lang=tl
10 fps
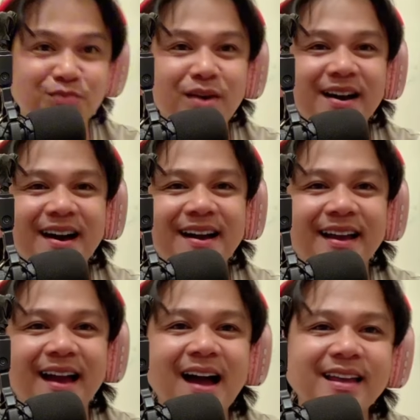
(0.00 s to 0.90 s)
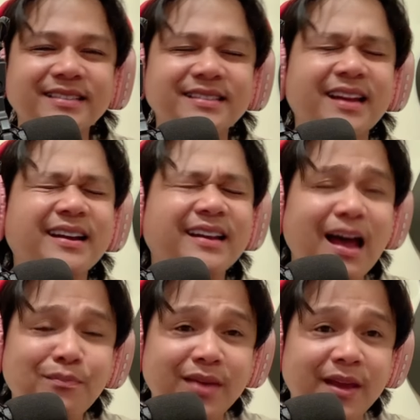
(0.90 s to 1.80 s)
mga gayas na
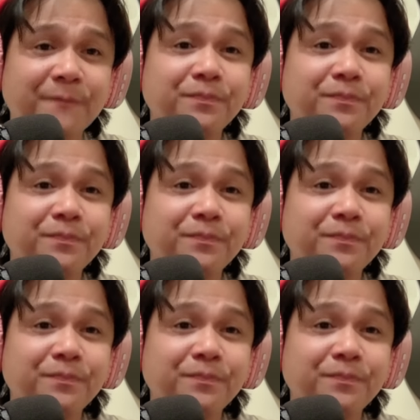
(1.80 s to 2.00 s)
grabe.